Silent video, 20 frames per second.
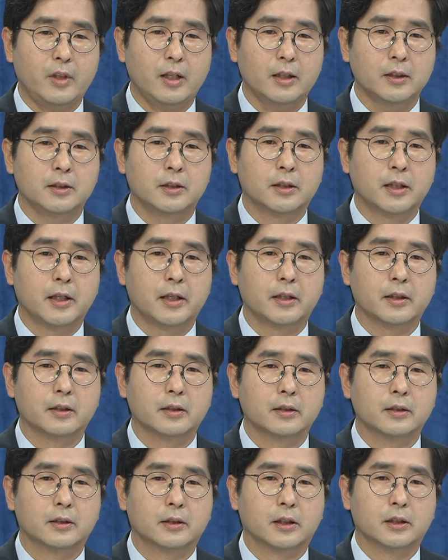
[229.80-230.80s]
이제
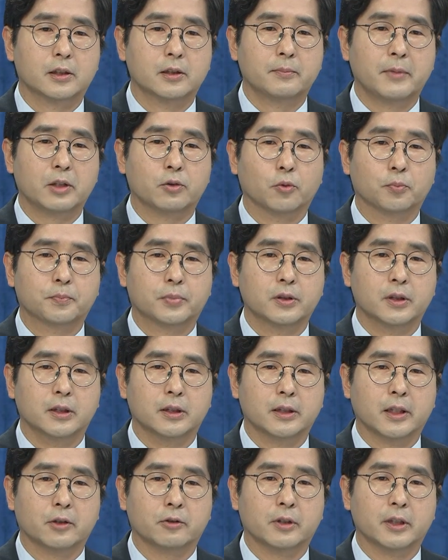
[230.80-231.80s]
지금의 높은
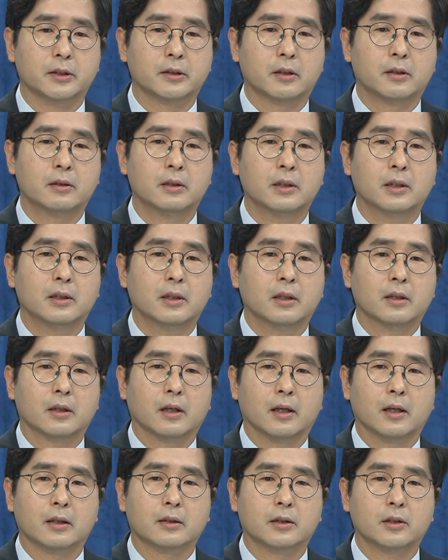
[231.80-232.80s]
이자율에서
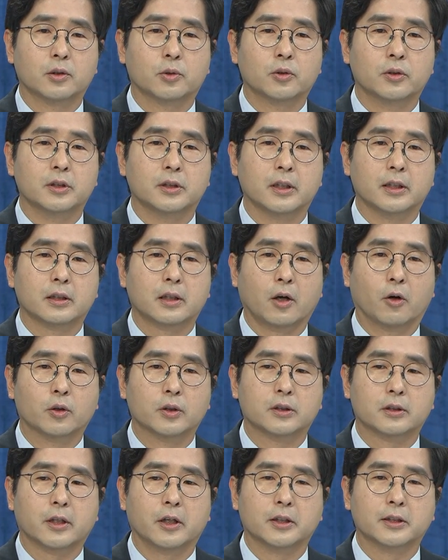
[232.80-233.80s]
아, 그리고 이제
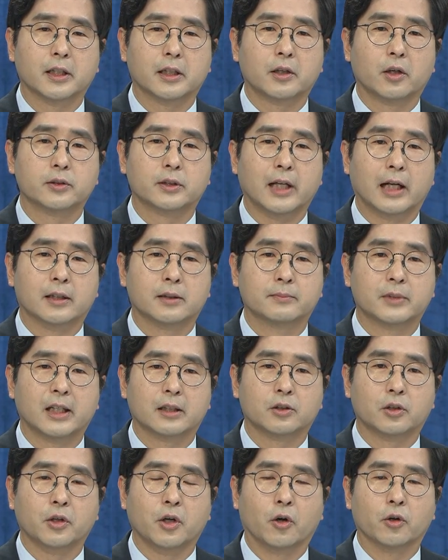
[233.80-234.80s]
경, 굉장히 자금
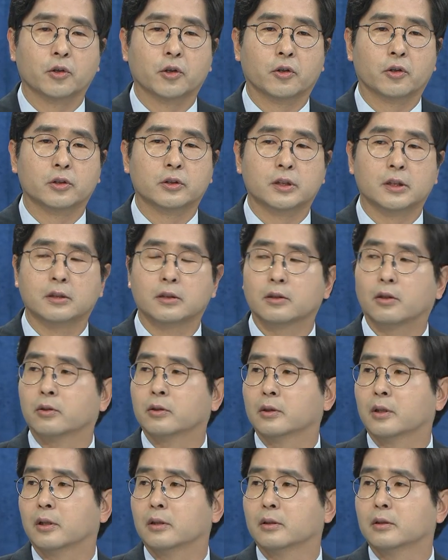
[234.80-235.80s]
사정이 어려워진
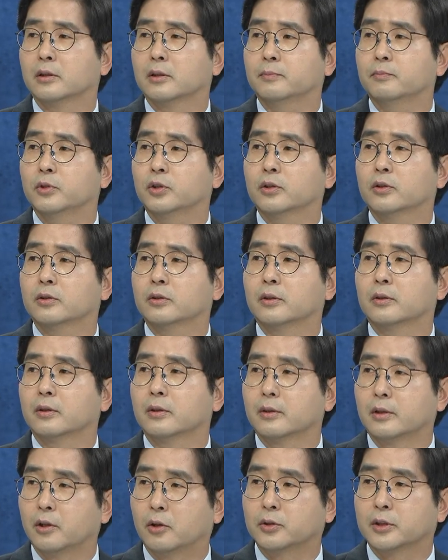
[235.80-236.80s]
어떤 금융
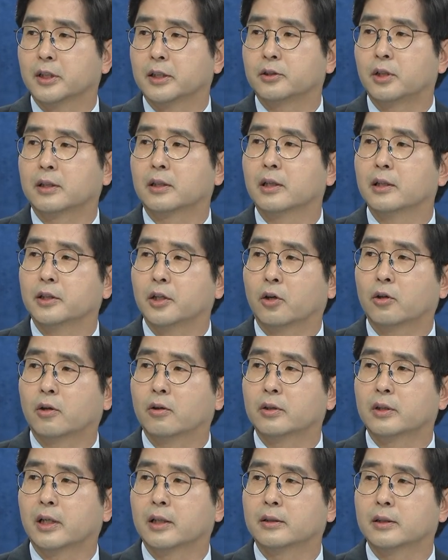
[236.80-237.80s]
경제 성,
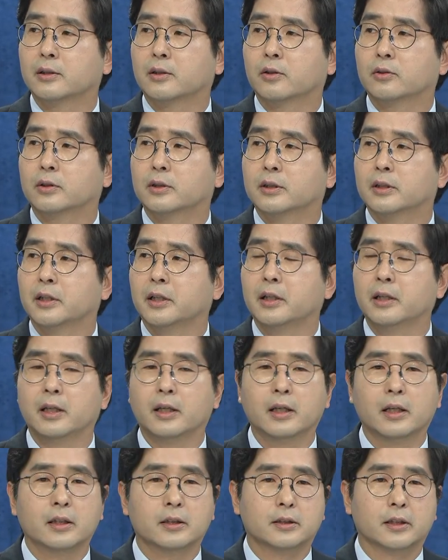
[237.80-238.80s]
여건 같은 것들이
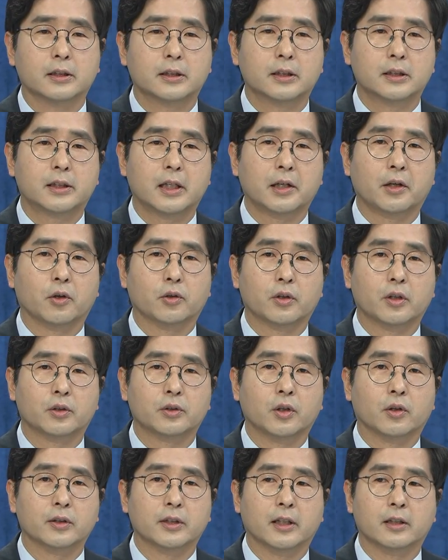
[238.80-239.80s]
이제 시장에
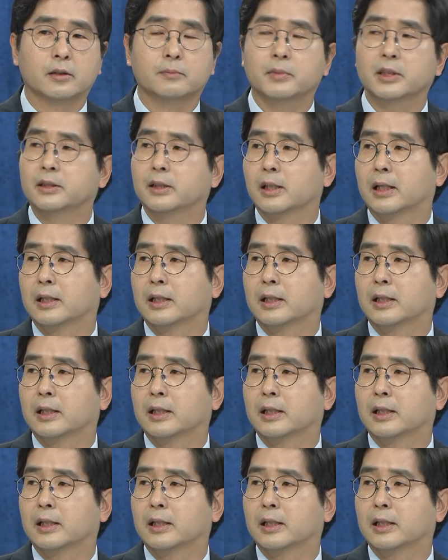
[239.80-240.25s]
어떤 영향을 미칠